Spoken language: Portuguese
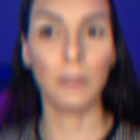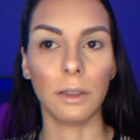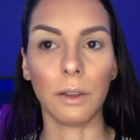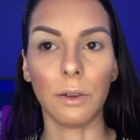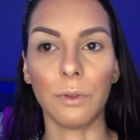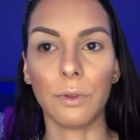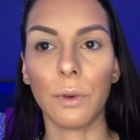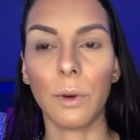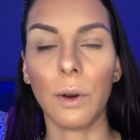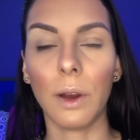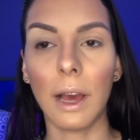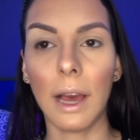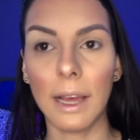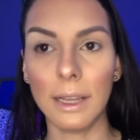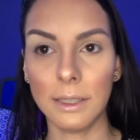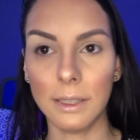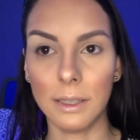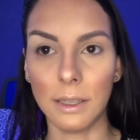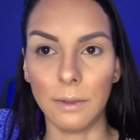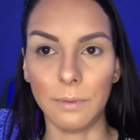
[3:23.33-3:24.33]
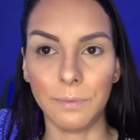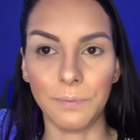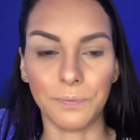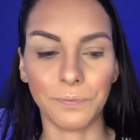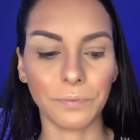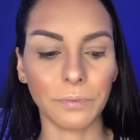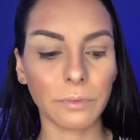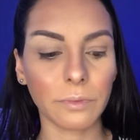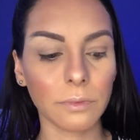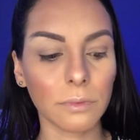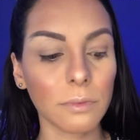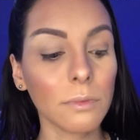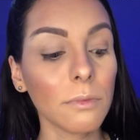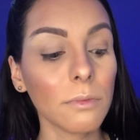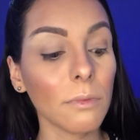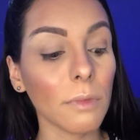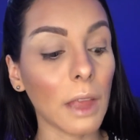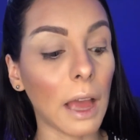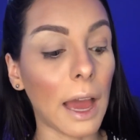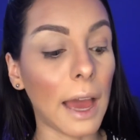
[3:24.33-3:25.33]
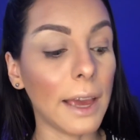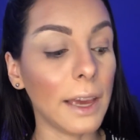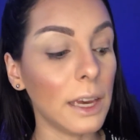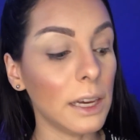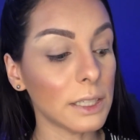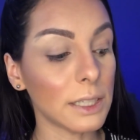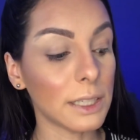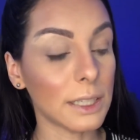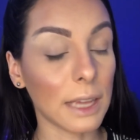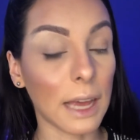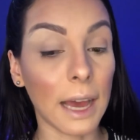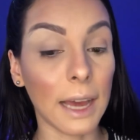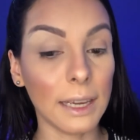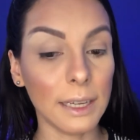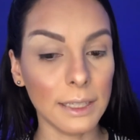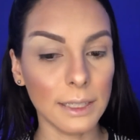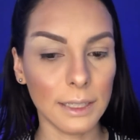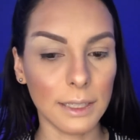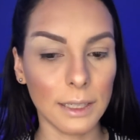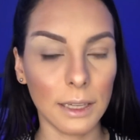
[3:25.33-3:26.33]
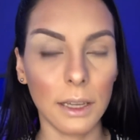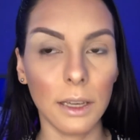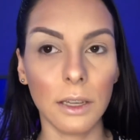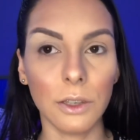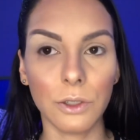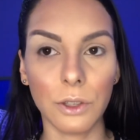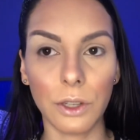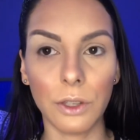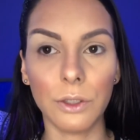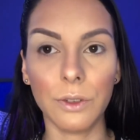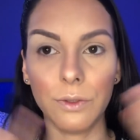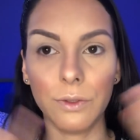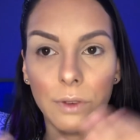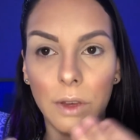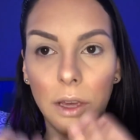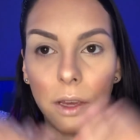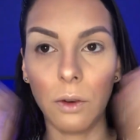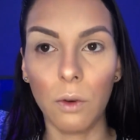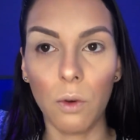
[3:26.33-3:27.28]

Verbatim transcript: Então ficou assim. Aí, aí sim a gente vem